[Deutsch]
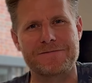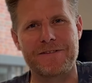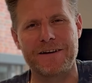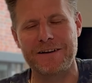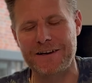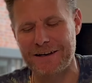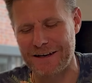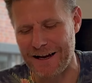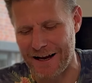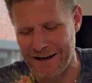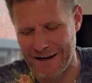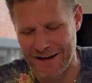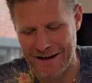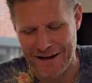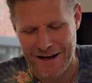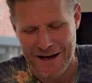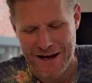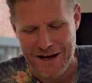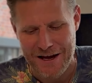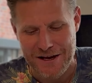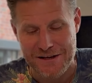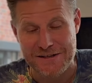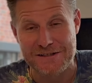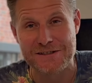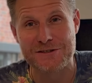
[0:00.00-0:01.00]
wenn dir deine
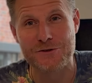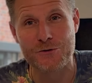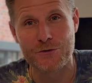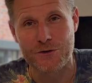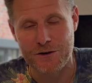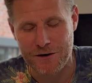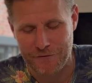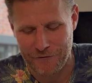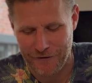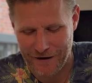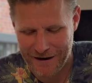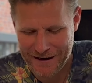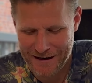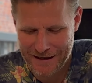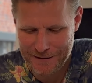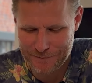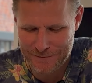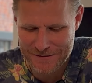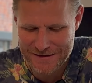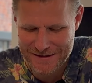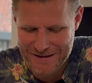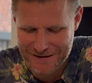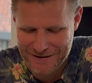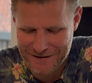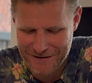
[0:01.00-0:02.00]
Sünden
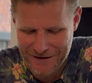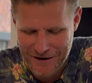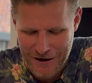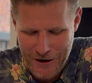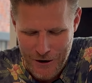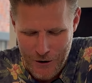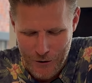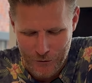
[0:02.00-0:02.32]
vergeben sind.